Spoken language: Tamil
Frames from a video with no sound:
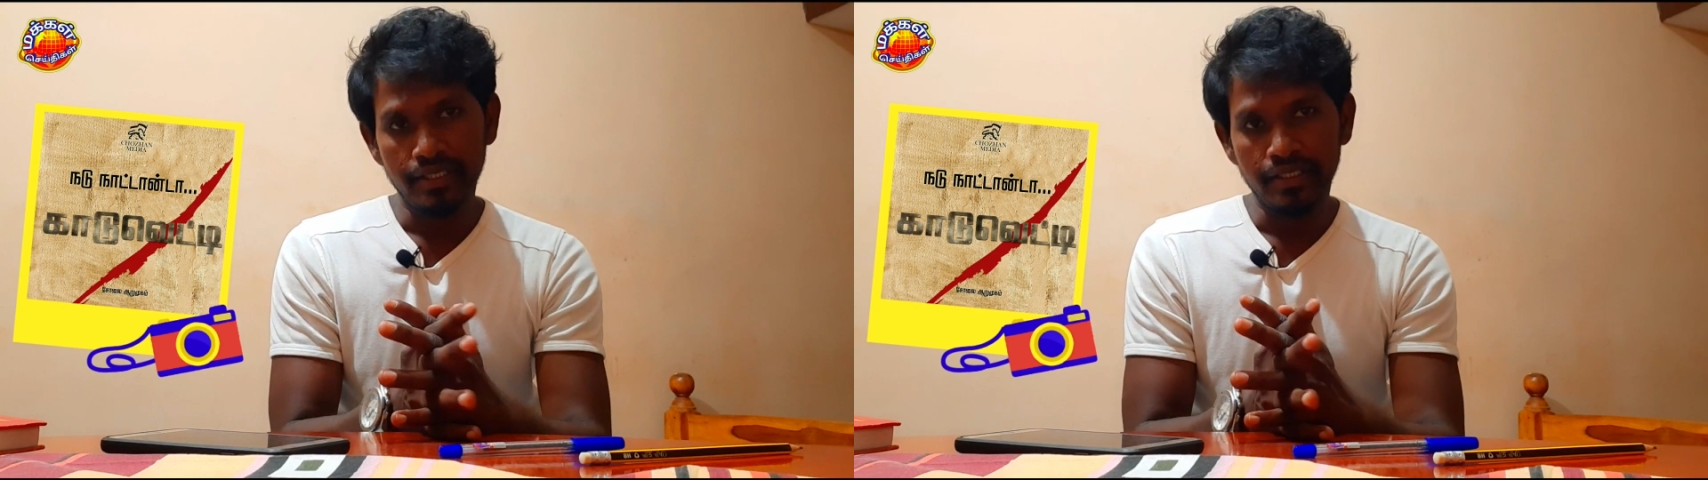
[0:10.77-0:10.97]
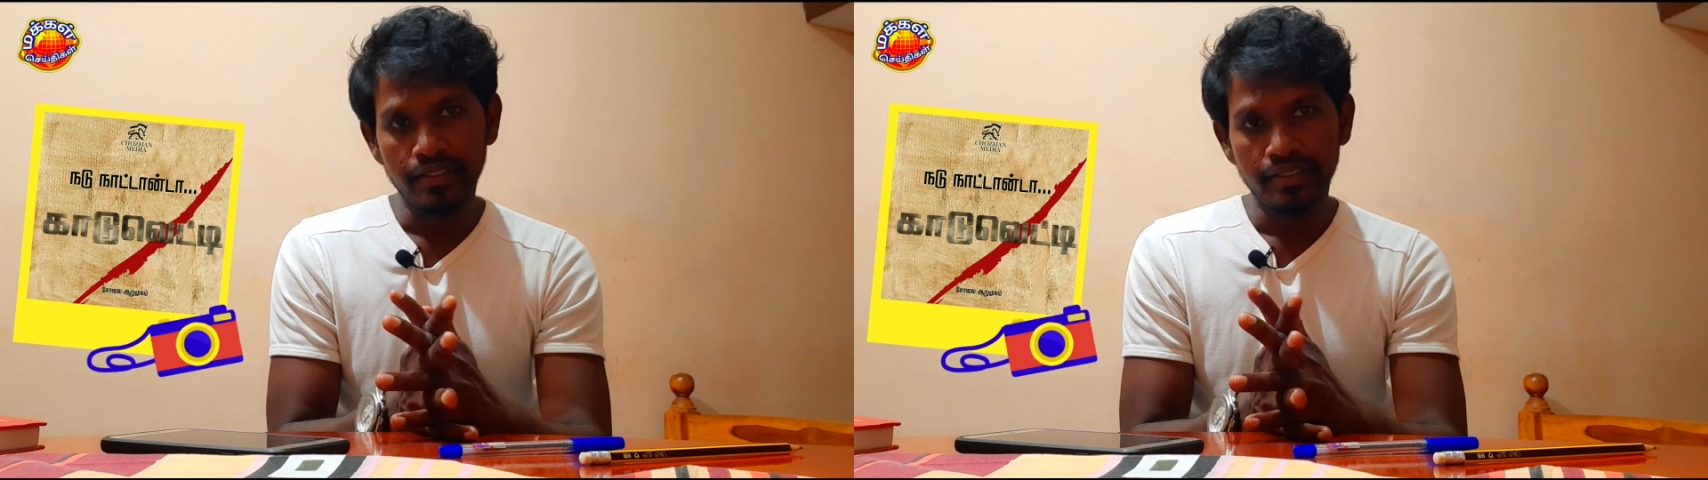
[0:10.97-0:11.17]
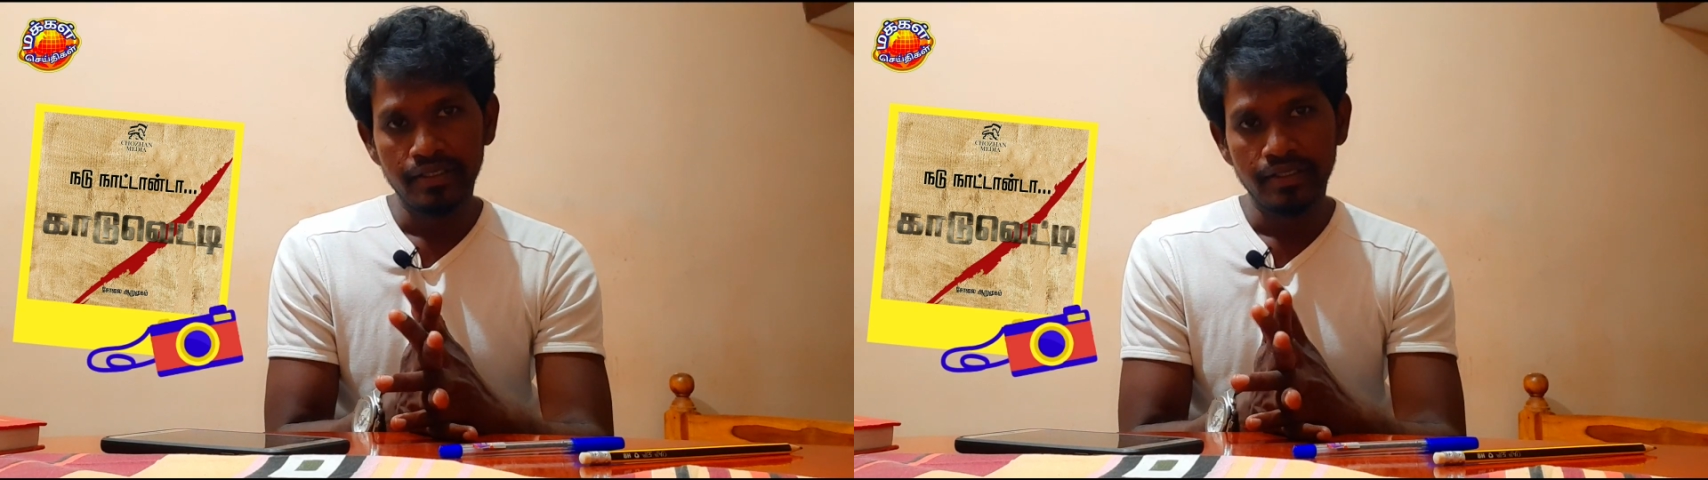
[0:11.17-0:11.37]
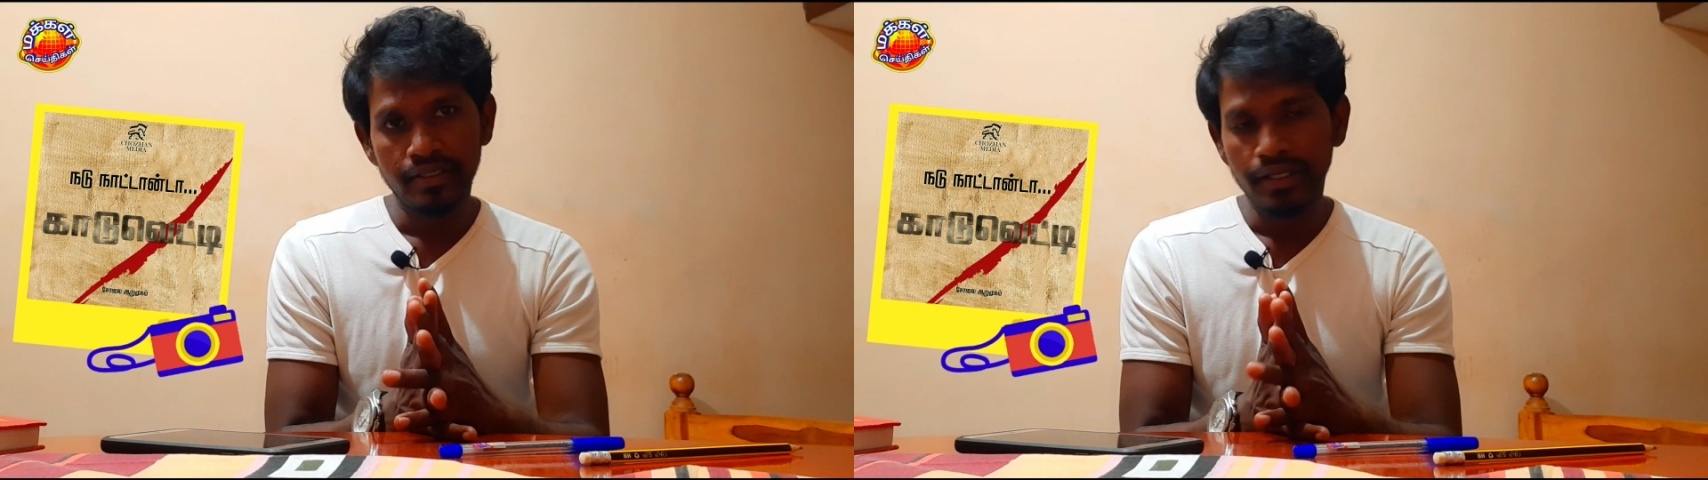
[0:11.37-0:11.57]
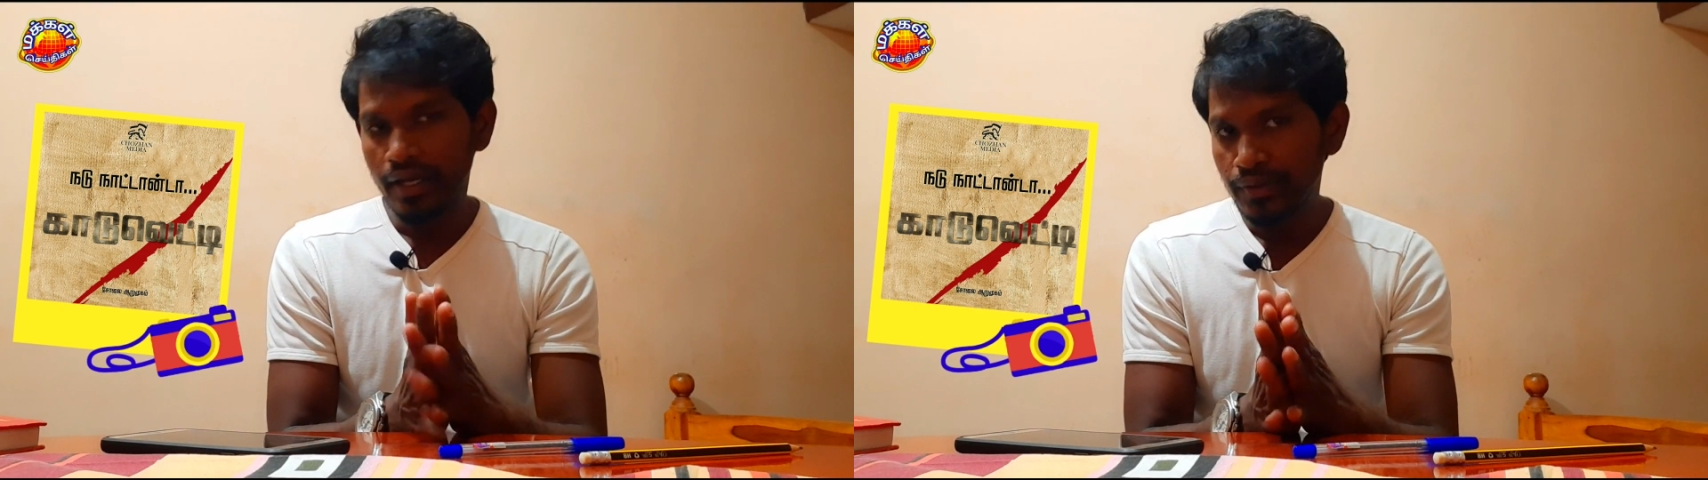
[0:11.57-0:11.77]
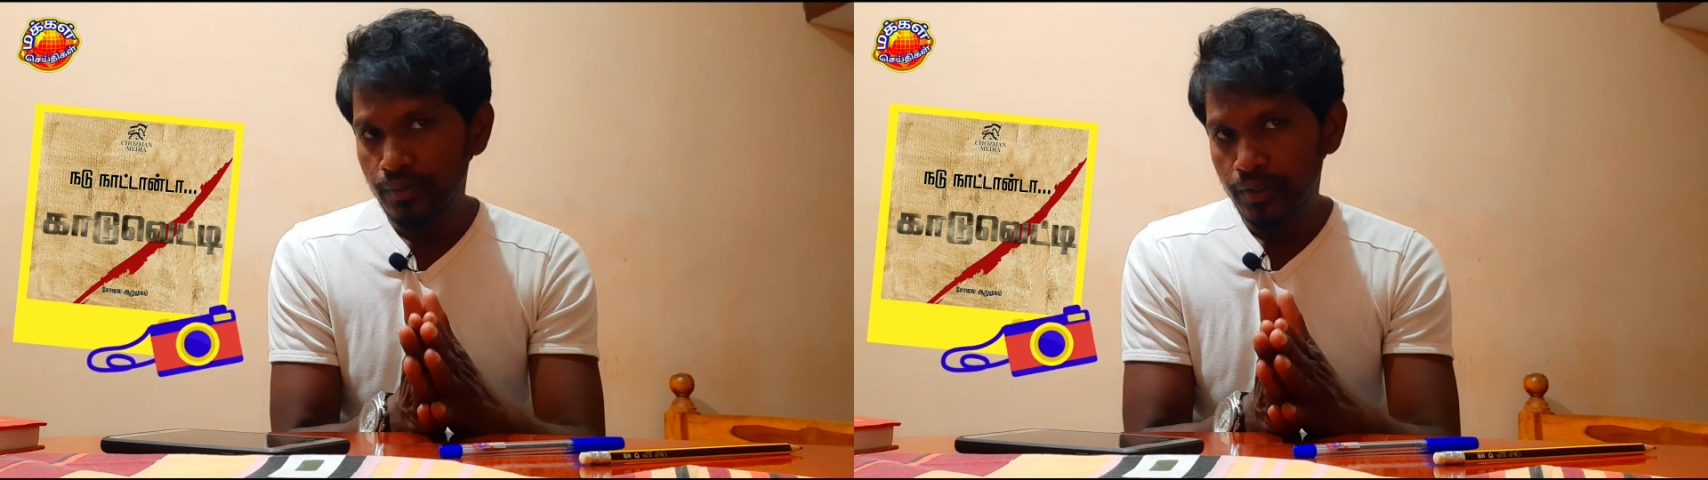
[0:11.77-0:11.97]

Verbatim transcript: யார் அது